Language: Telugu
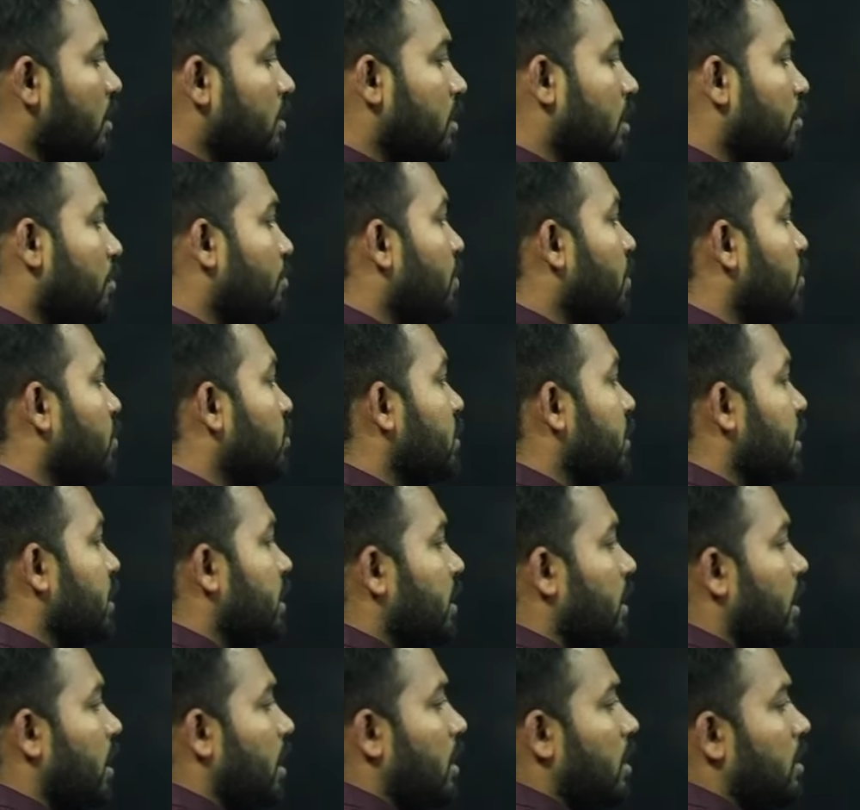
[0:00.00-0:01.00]
తప్పవుతుంది
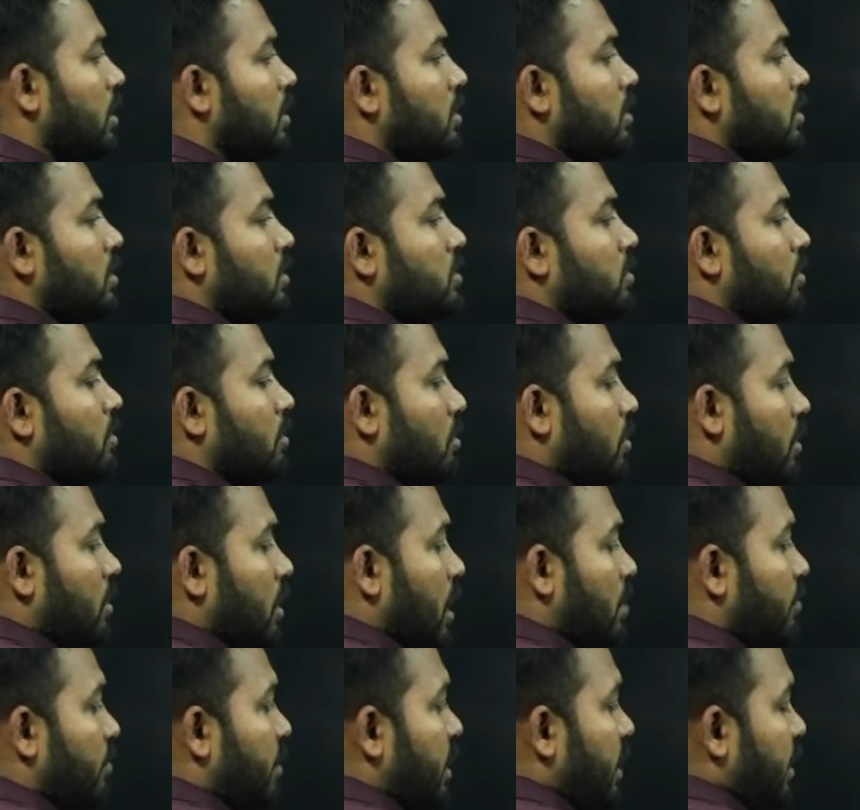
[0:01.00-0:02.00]
ఇక్కడ సో
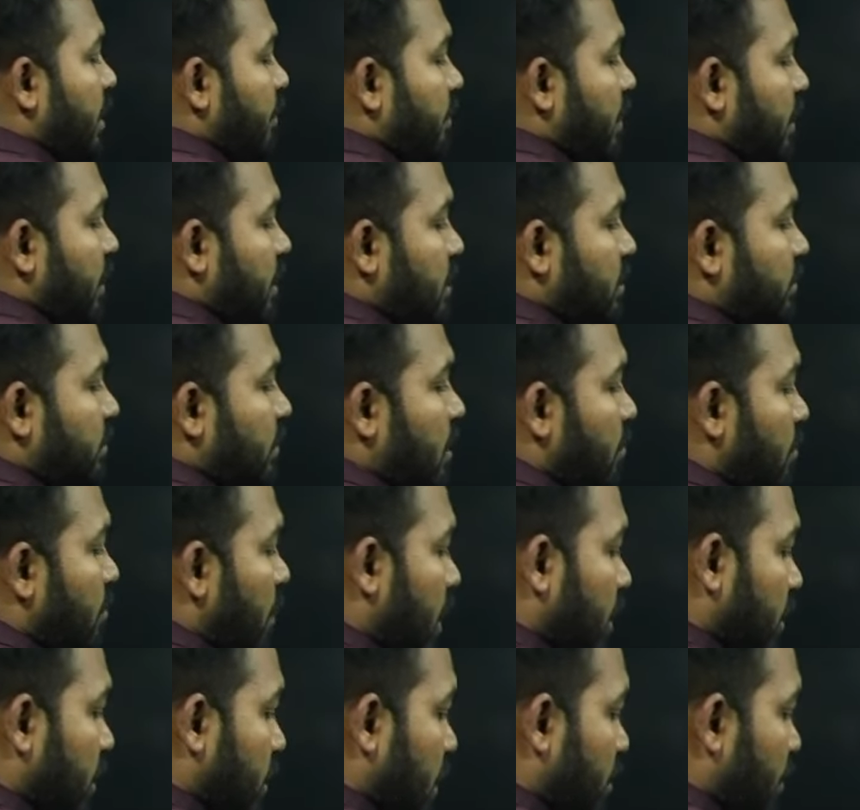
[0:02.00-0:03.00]
కాబట్టి ఫస్ట్ వన్
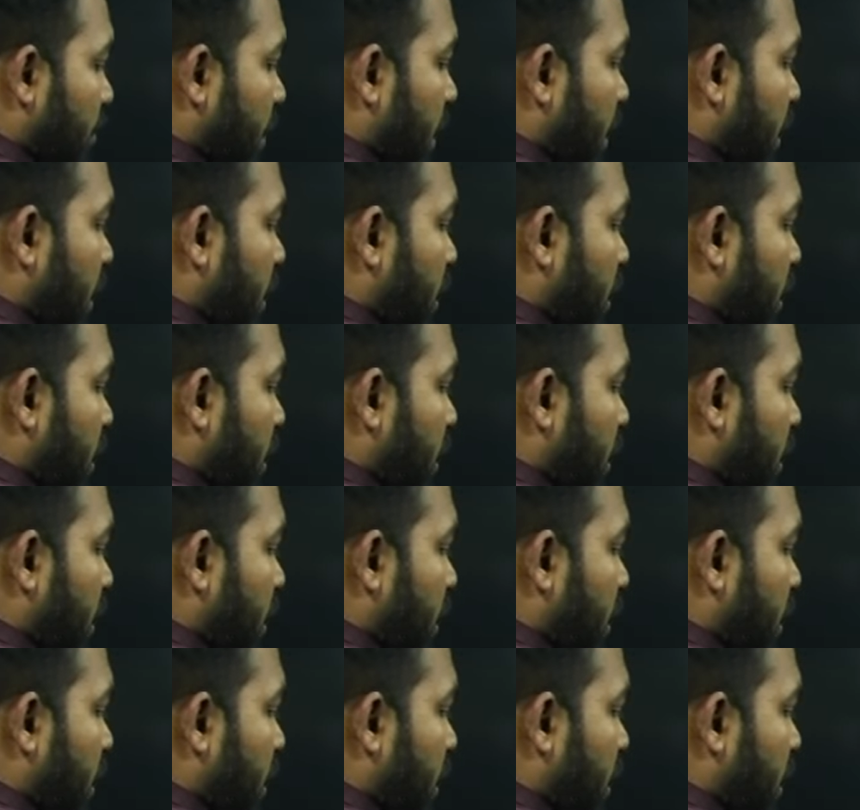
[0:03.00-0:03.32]
మాత్రమే